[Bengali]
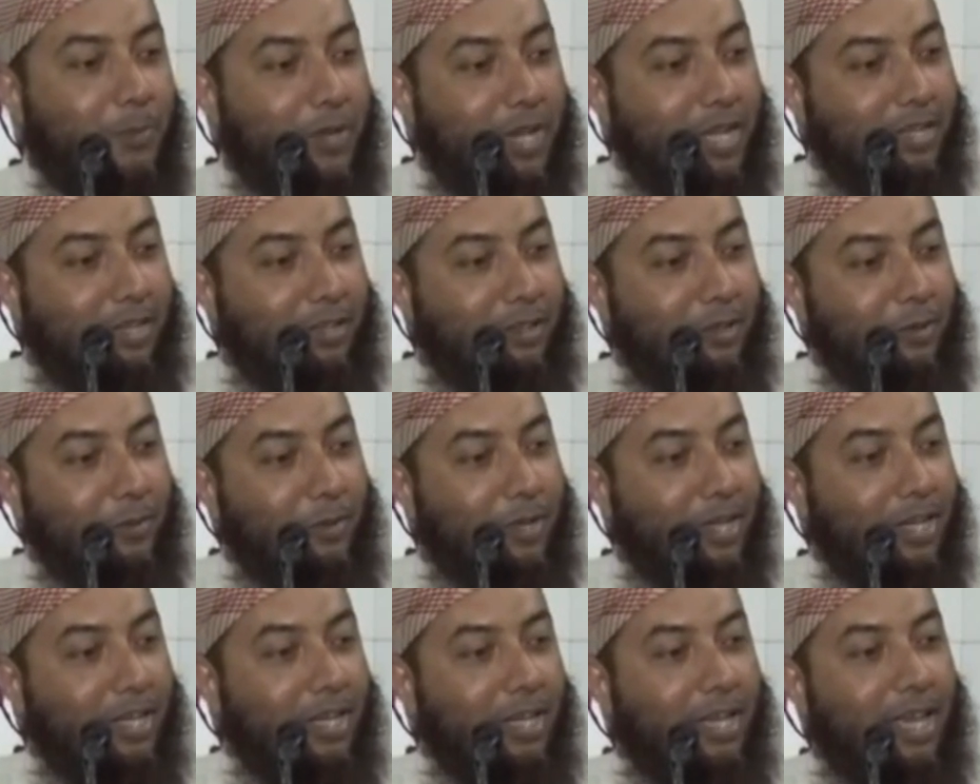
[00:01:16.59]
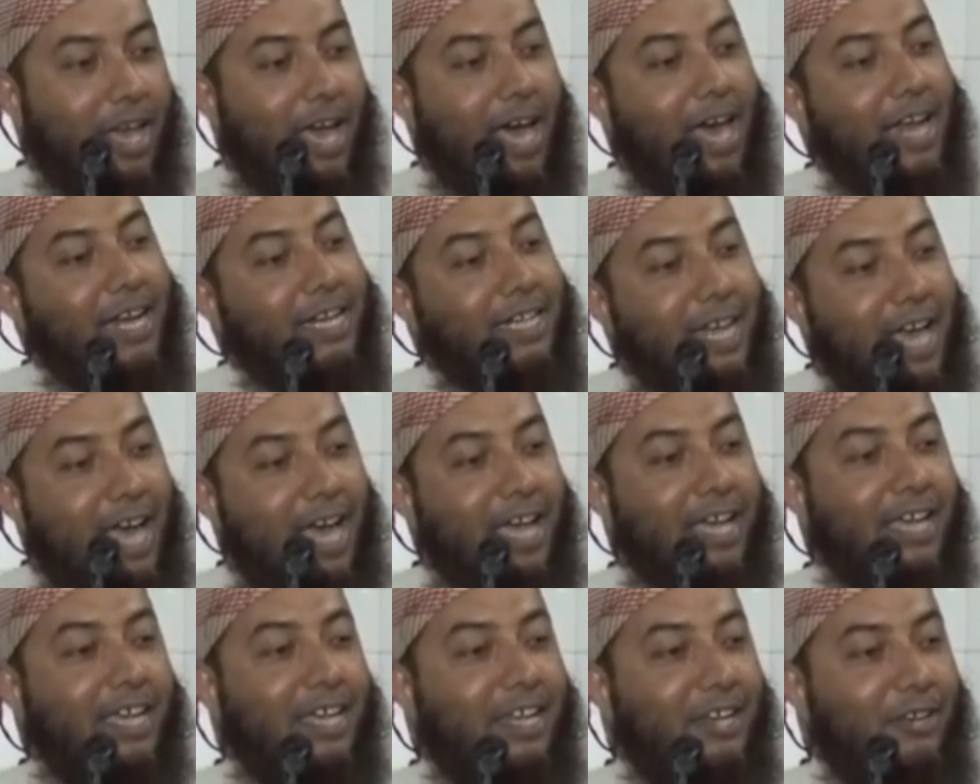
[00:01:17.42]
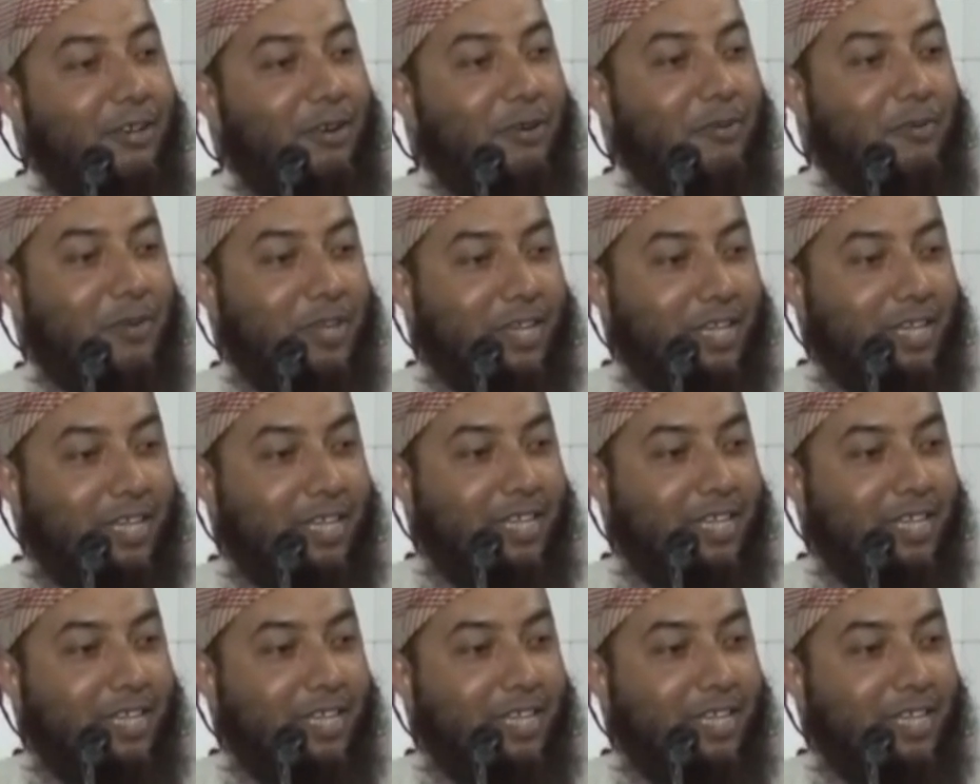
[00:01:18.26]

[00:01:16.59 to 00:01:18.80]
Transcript: মোনাজাত হবে আর একটা আখেরি হবে